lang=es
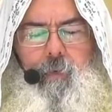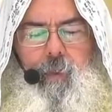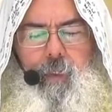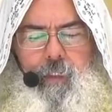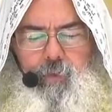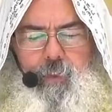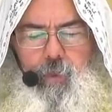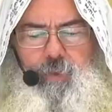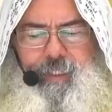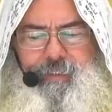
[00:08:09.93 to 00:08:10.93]
Entonces,
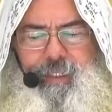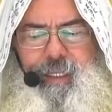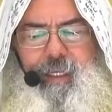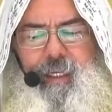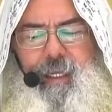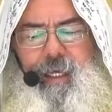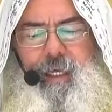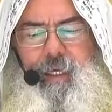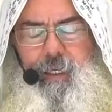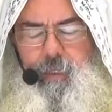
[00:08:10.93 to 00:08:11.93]
los que tienen,
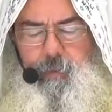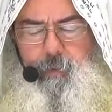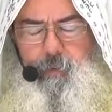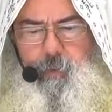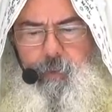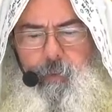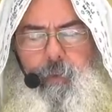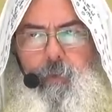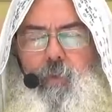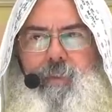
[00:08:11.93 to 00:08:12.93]
eh,
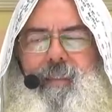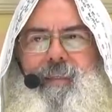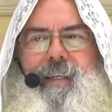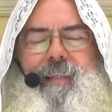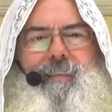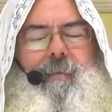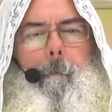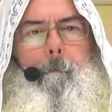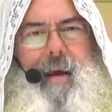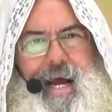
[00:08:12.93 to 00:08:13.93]
eh, los que tienen
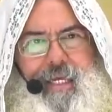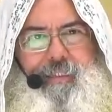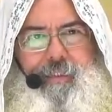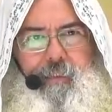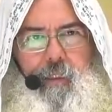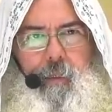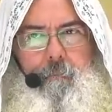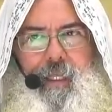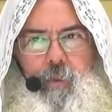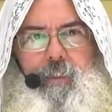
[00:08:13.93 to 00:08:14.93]
más eh,
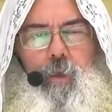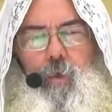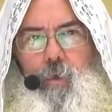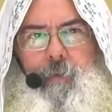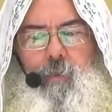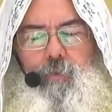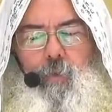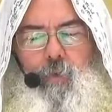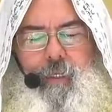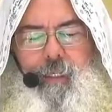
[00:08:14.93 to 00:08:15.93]
medios económicos
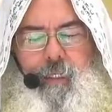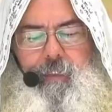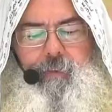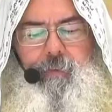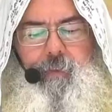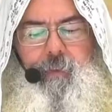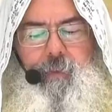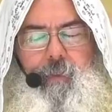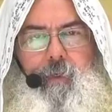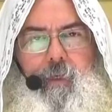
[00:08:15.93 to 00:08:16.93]
con honradez,
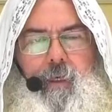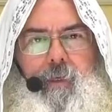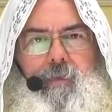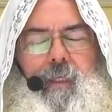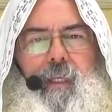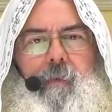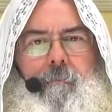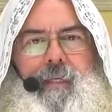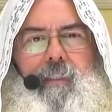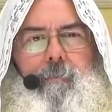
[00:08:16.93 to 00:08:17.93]
tienen
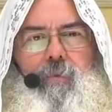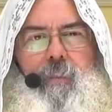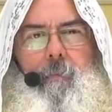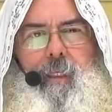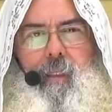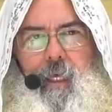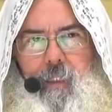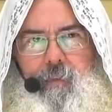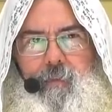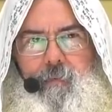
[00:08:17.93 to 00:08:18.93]
más
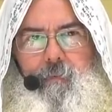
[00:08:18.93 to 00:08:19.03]
responsabilidades.